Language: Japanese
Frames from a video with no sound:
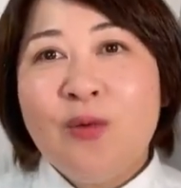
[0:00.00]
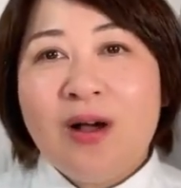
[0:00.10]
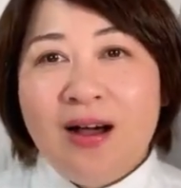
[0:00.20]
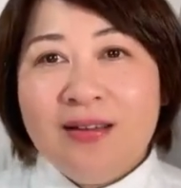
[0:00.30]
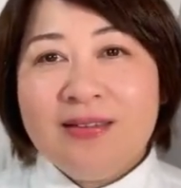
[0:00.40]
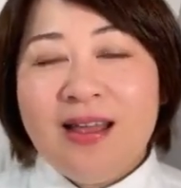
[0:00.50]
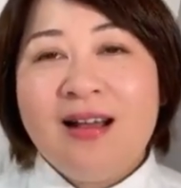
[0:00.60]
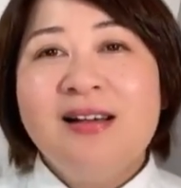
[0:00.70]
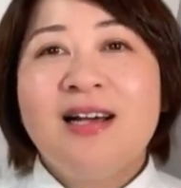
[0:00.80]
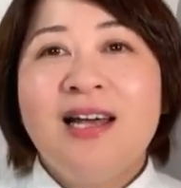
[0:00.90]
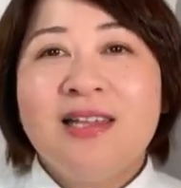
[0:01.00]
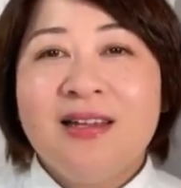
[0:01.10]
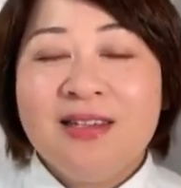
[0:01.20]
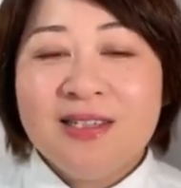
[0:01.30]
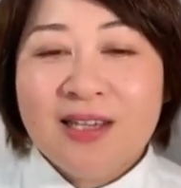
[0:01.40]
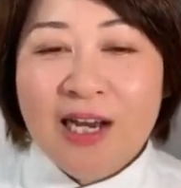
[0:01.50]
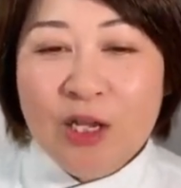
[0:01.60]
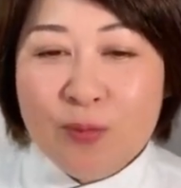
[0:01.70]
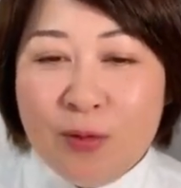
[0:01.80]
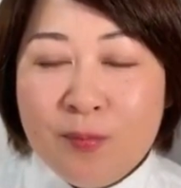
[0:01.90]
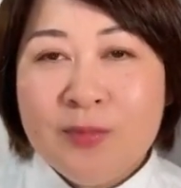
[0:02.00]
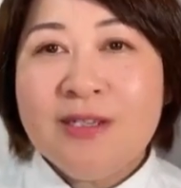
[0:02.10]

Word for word: うかって考えたんですけれども、